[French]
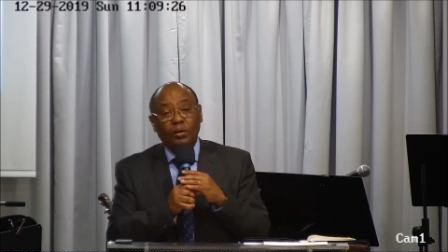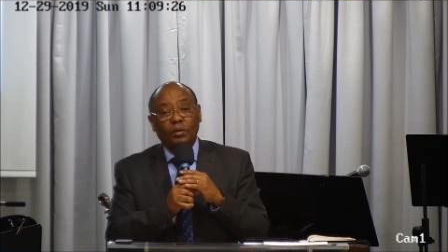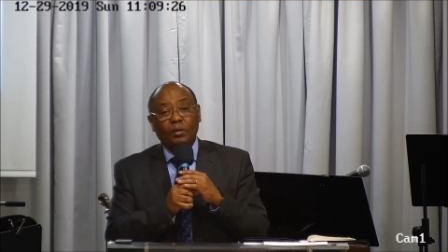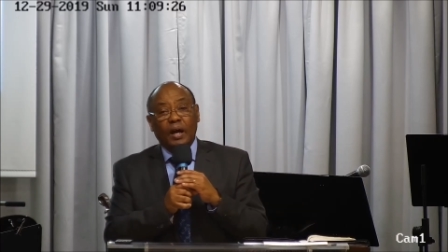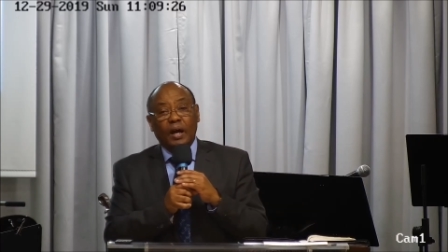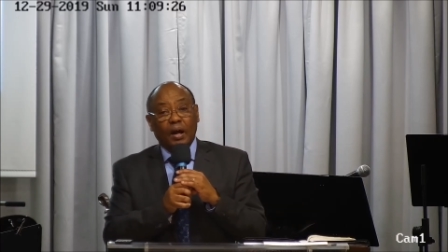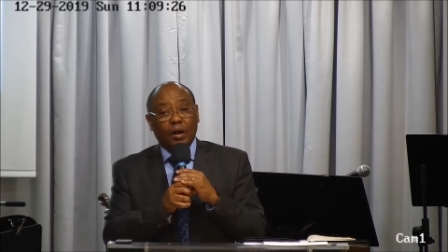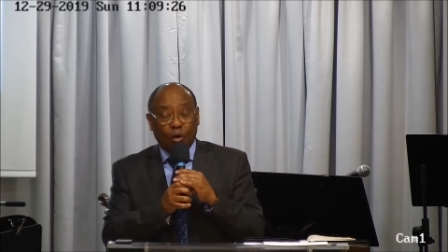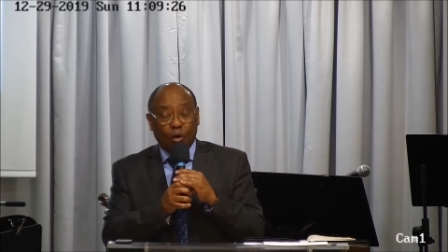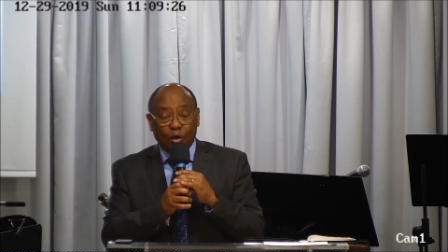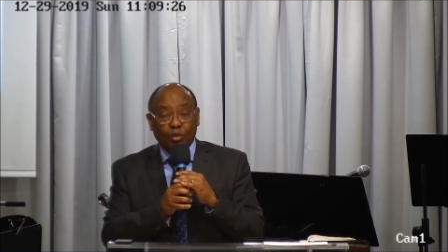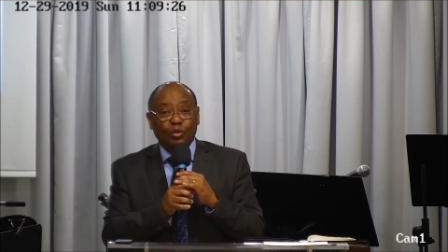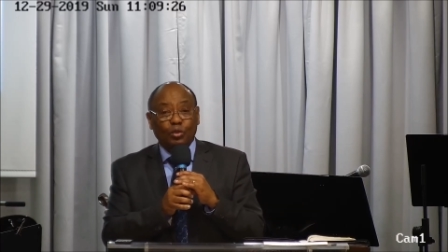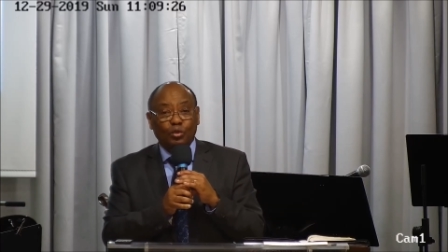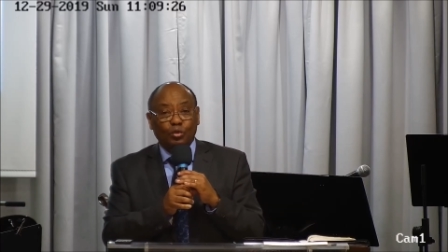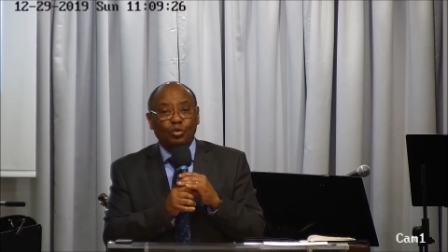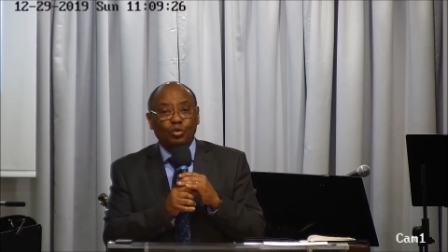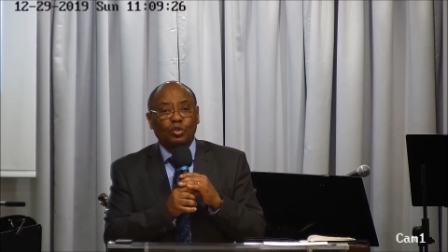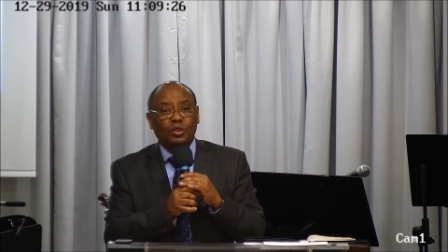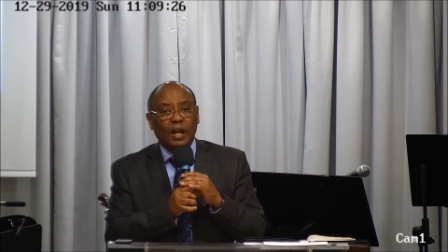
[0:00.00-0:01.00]
à cause de
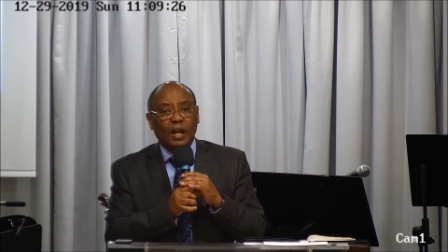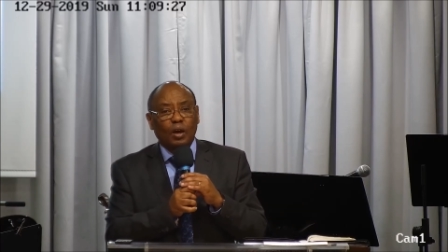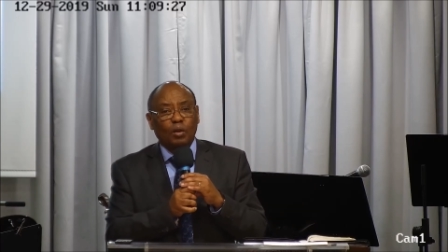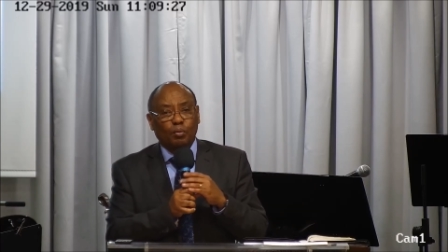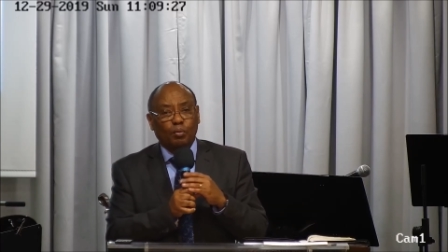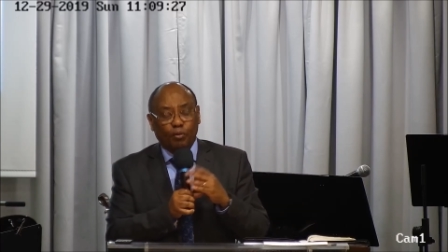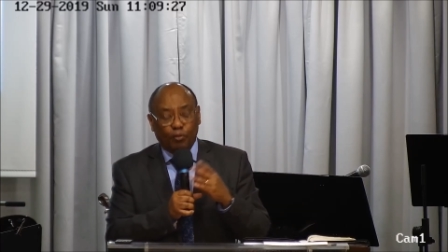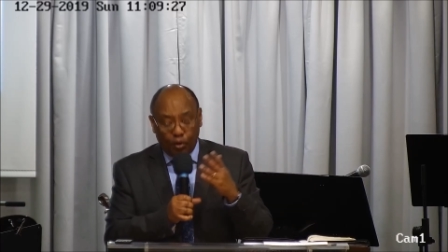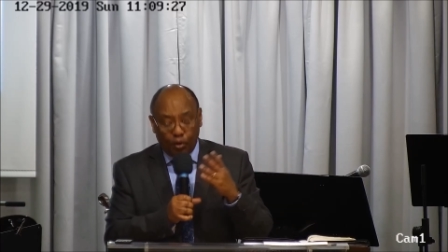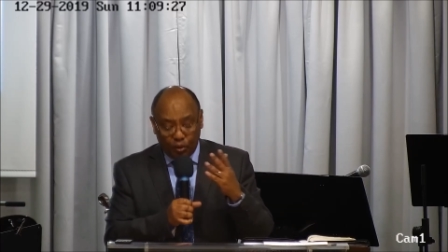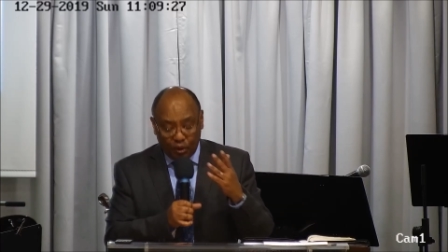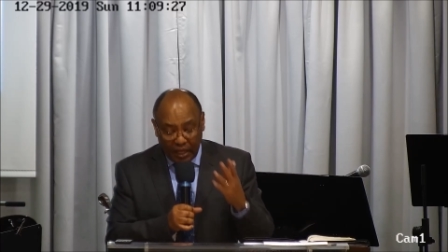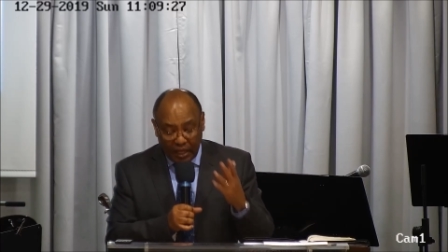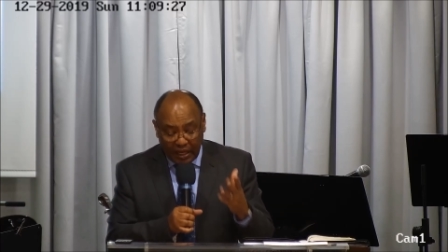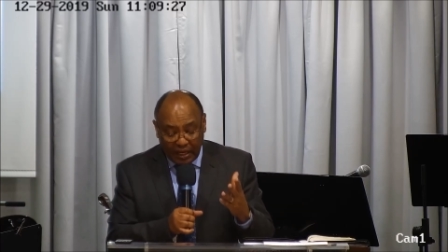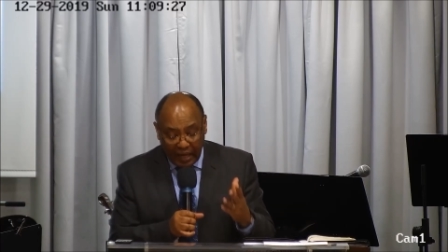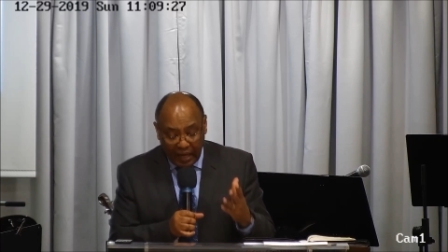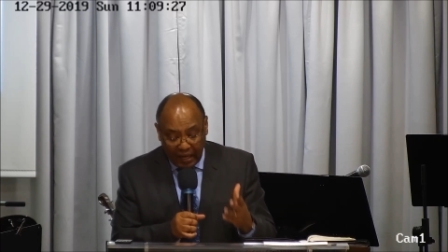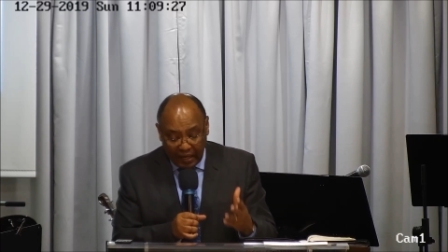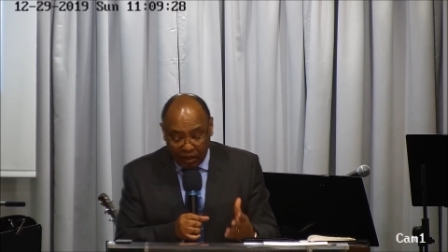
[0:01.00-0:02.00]
tout cela, nous pouvons
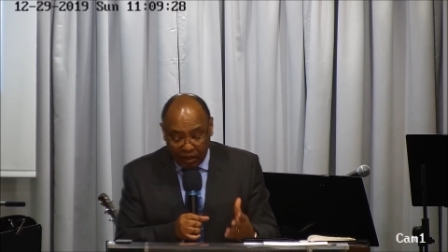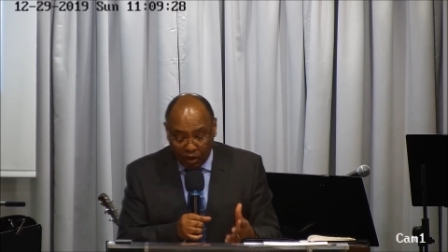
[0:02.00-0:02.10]
déclarer,